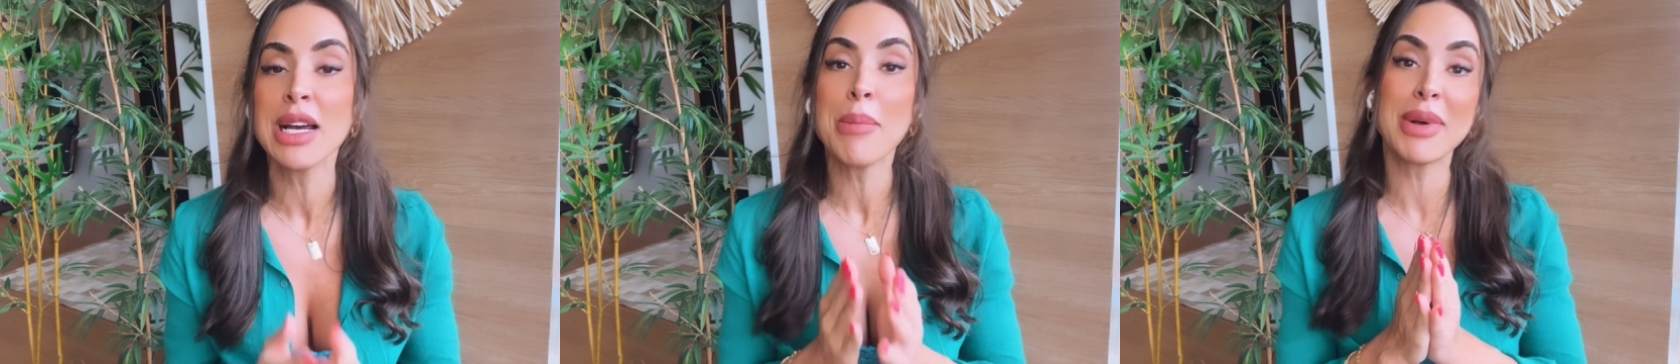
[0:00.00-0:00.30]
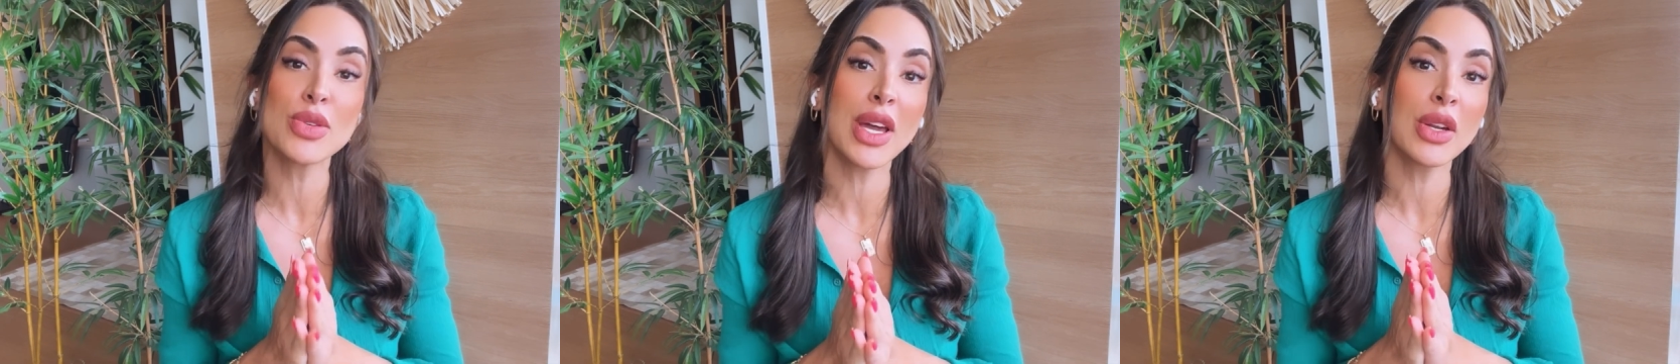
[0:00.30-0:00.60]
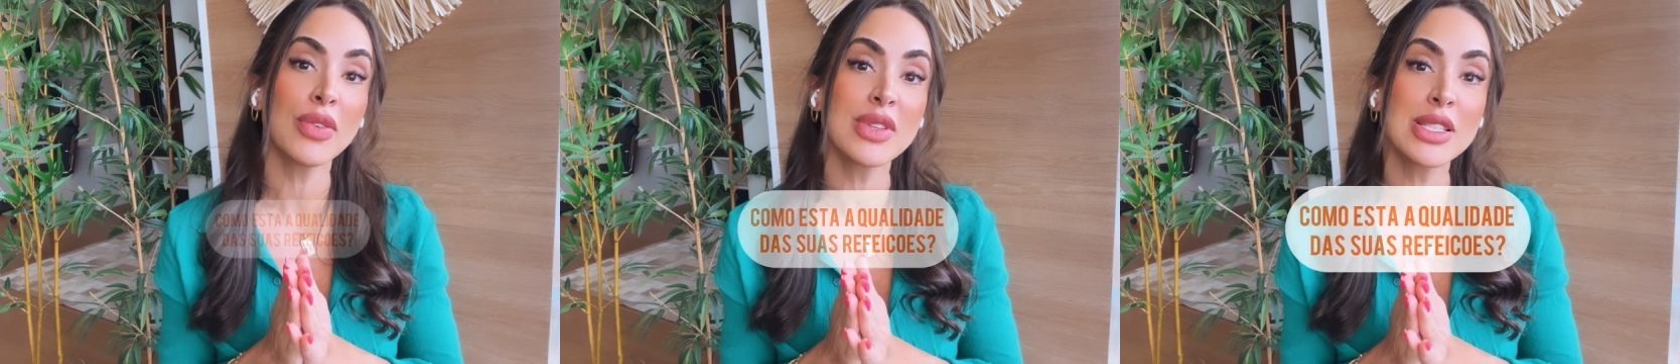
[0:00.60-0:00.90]
mas eu quero
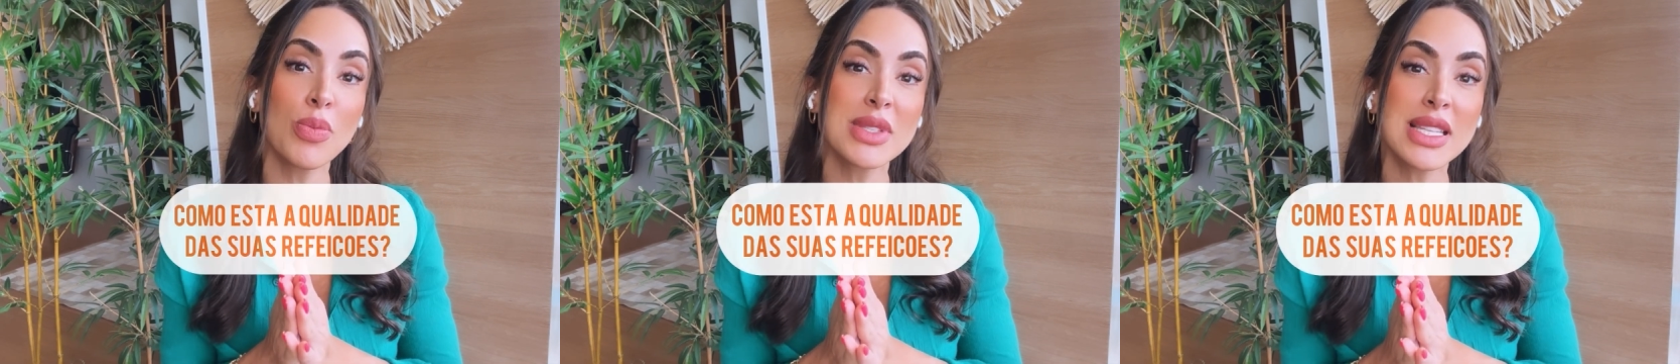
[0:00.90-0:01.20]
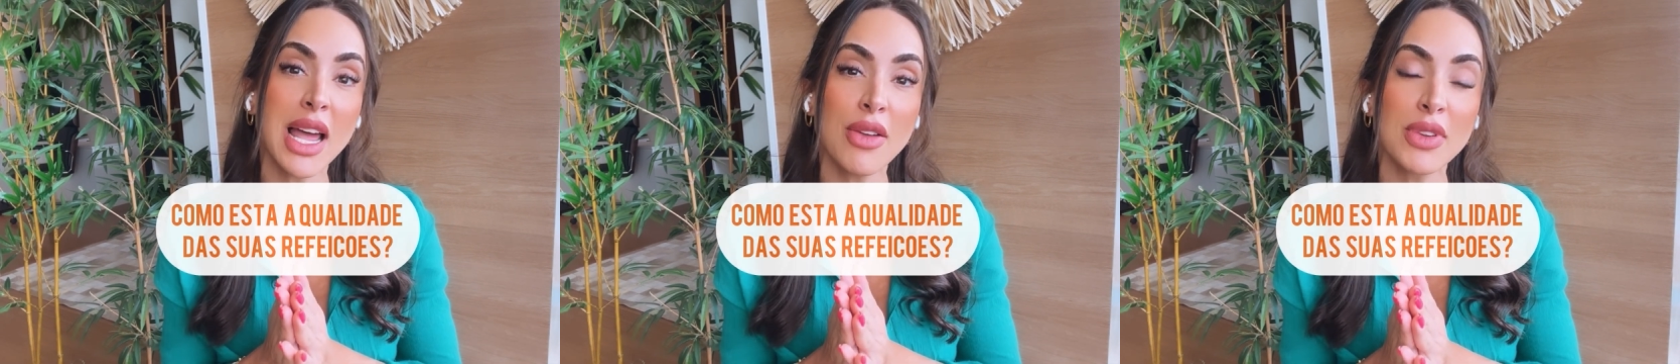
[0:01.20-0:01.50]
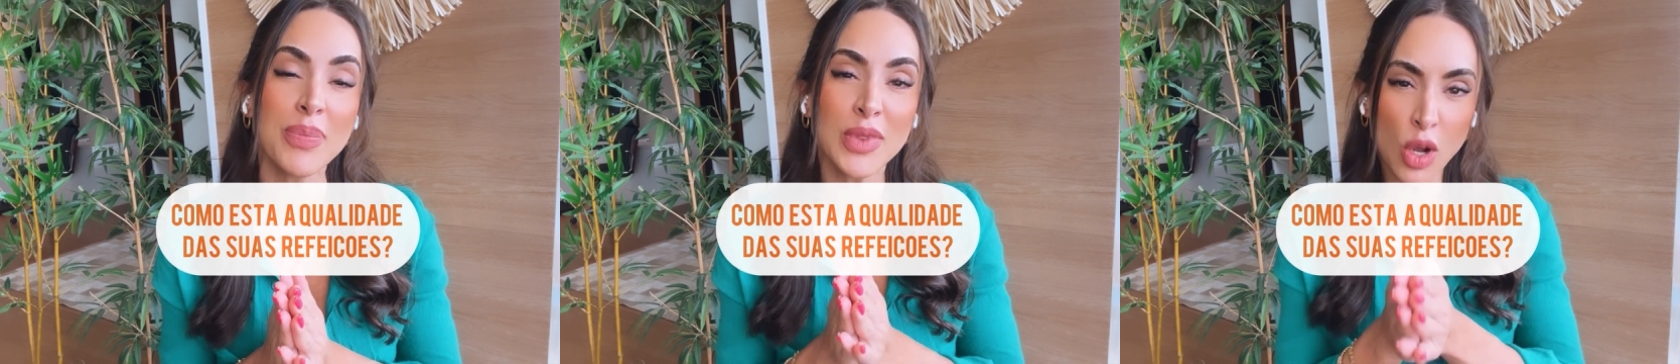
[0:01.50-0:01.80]
que você
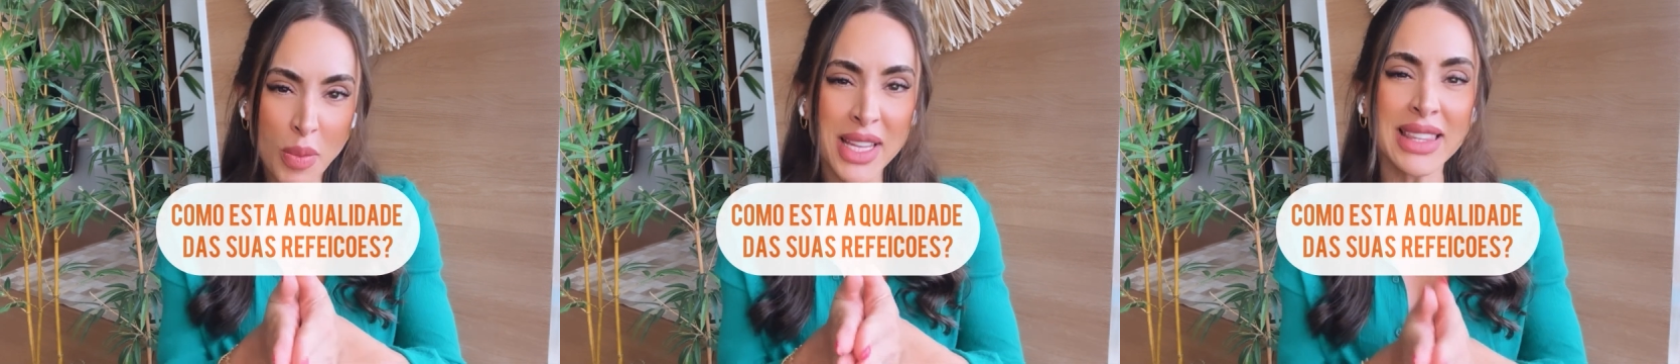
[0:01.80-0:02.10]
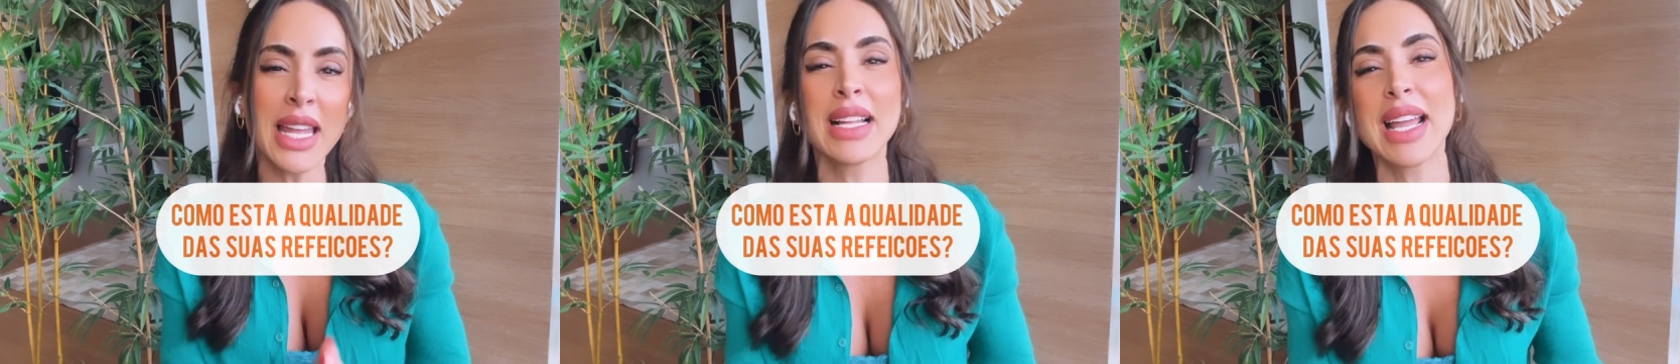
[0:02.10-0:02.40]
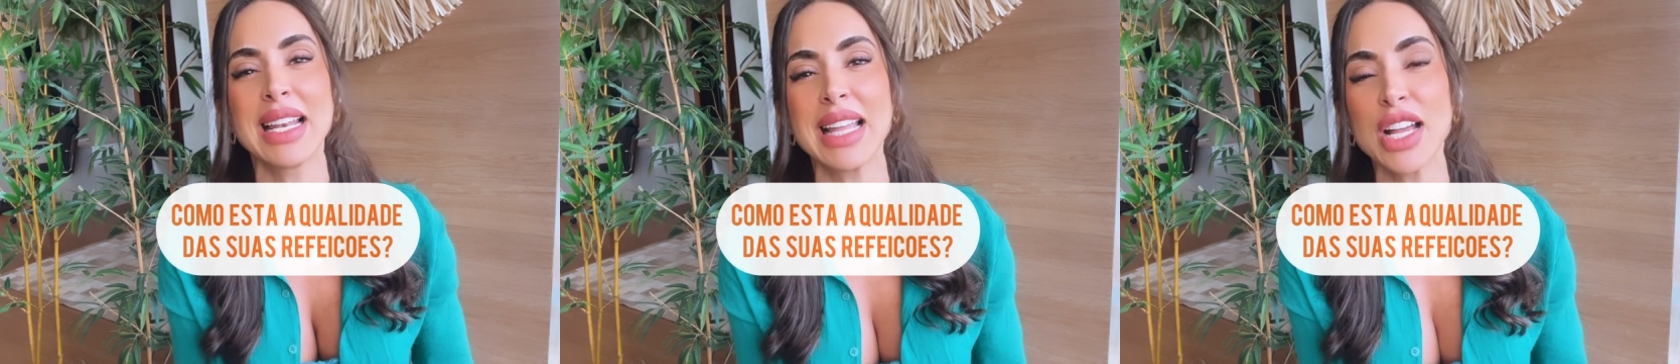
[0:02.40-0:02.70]
observe como que está na
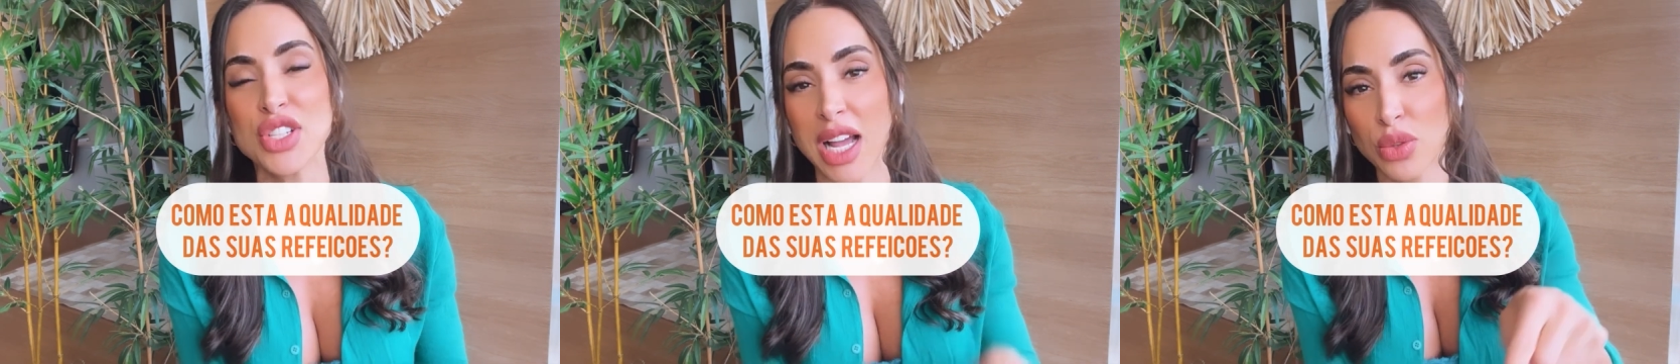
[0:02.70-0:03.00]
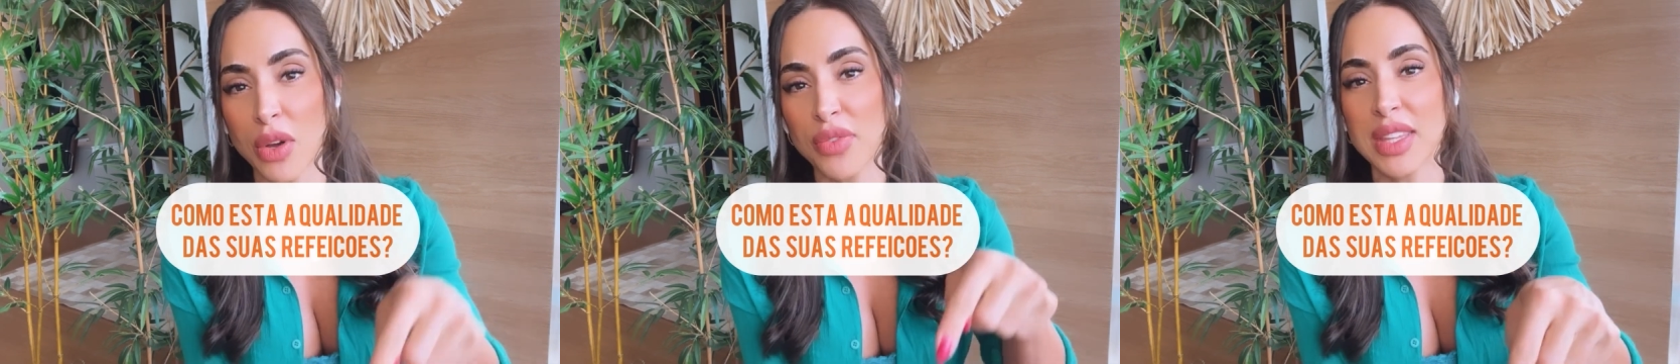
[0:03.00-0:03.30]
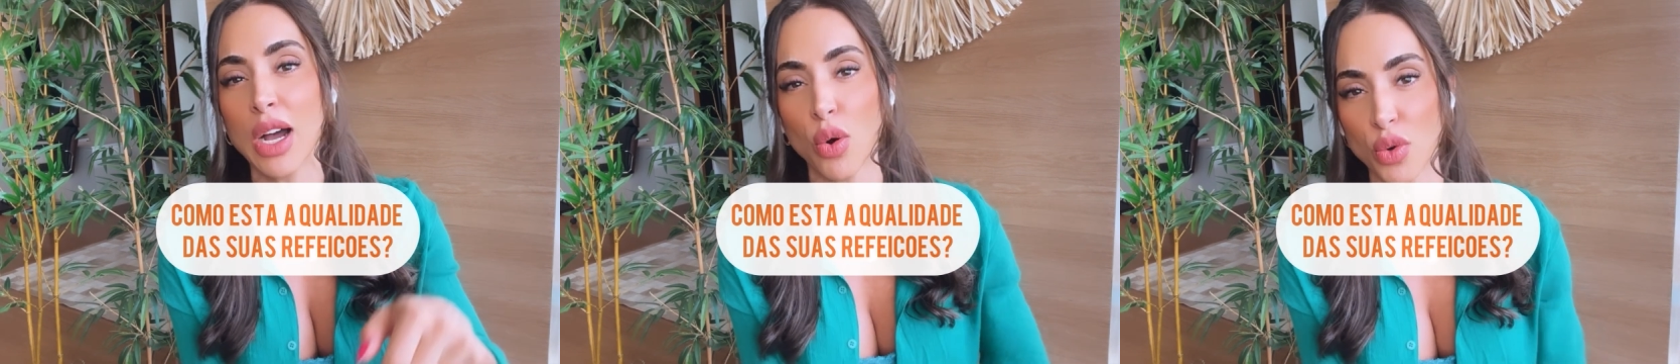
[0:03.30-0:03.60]
realidade a tua
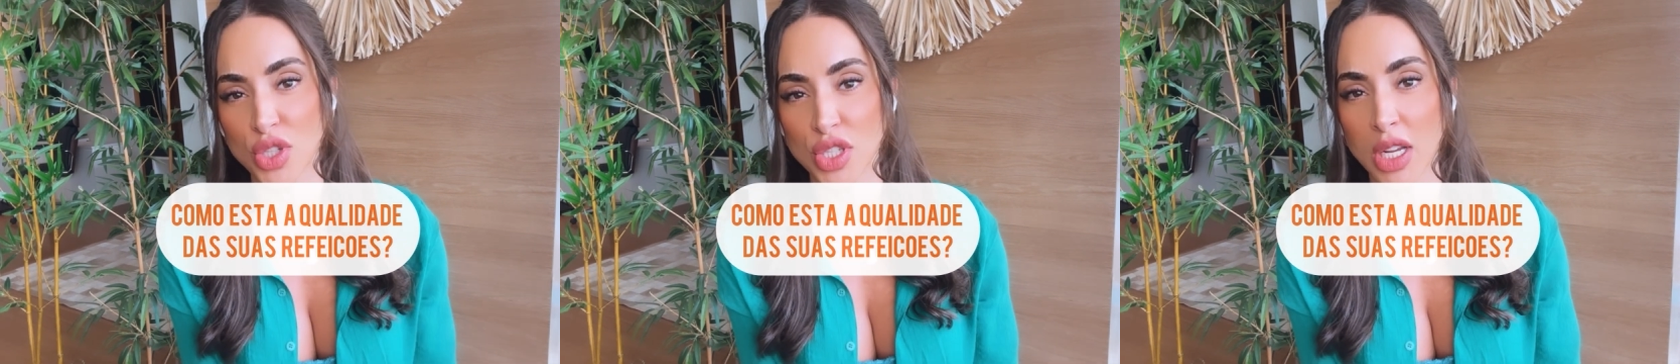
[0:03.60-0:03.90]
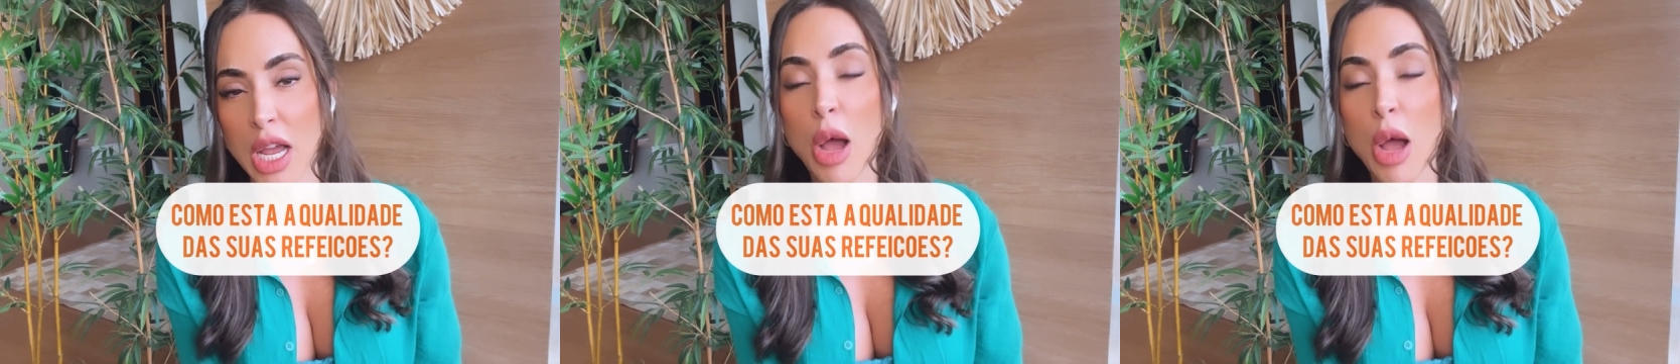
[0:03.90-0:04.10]
vida hoje.